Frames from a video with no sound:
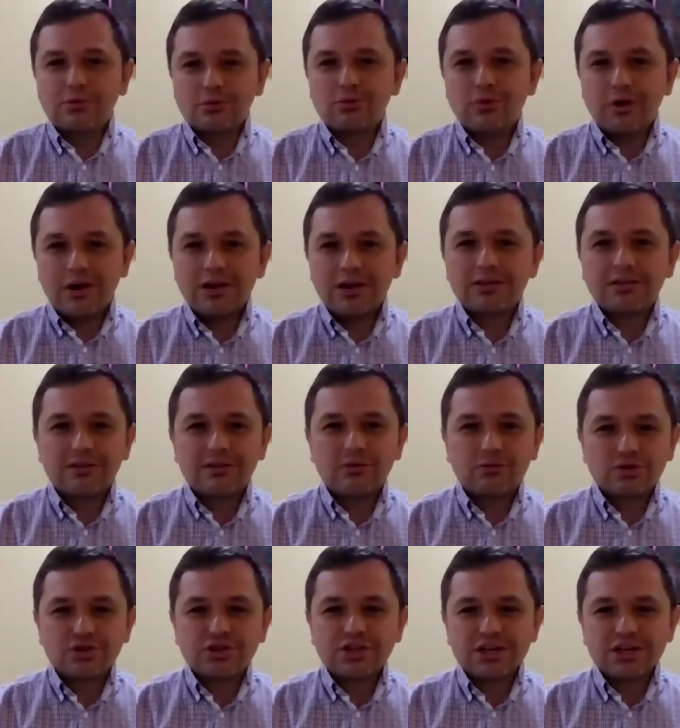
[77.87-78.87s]
on doit être si
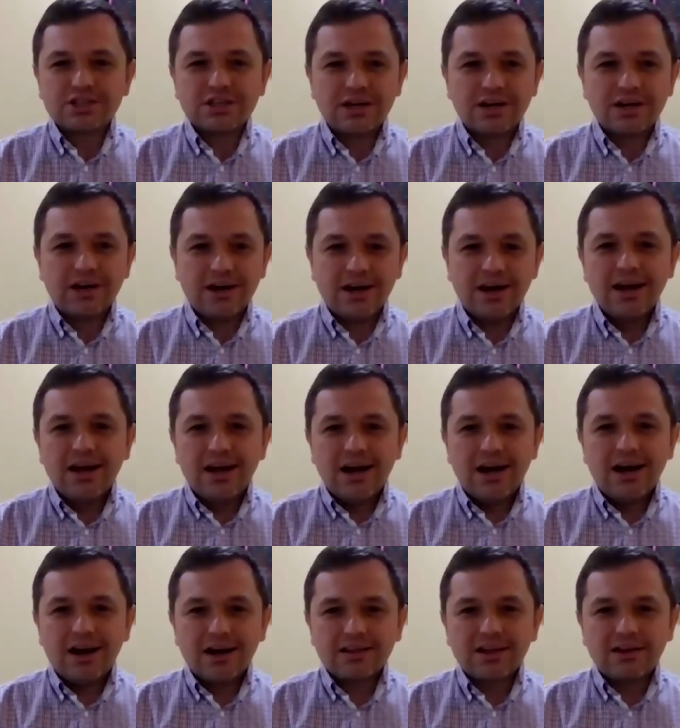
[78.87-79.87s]
on cherche à
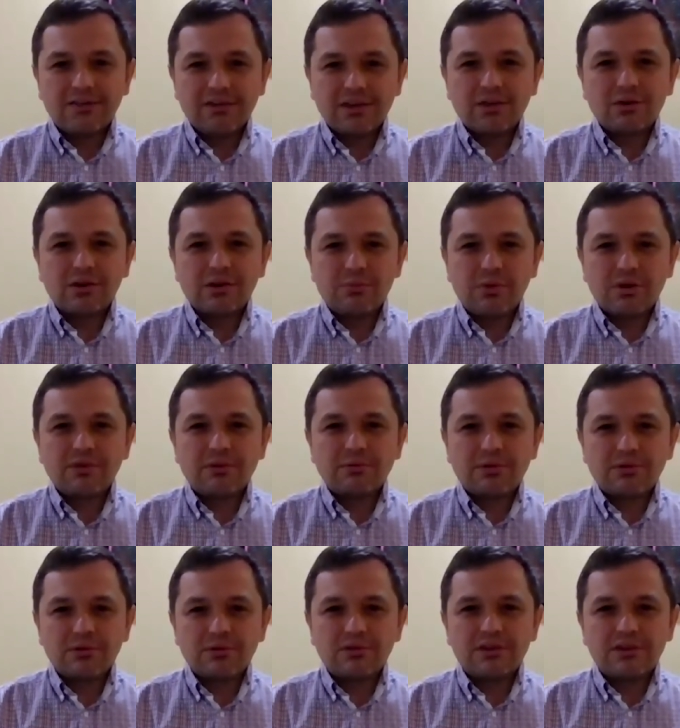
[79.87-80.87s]
travailler dans les boîtes
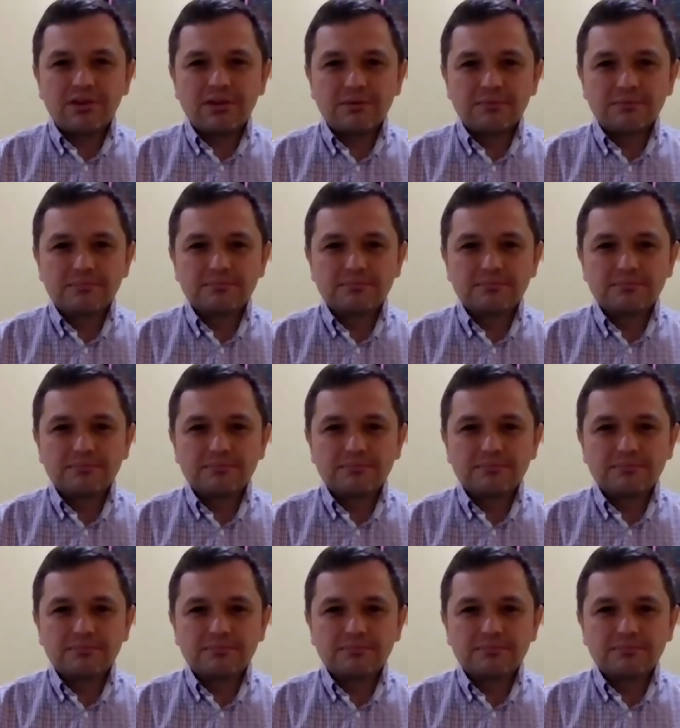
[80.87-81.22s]
pharmaceutiques.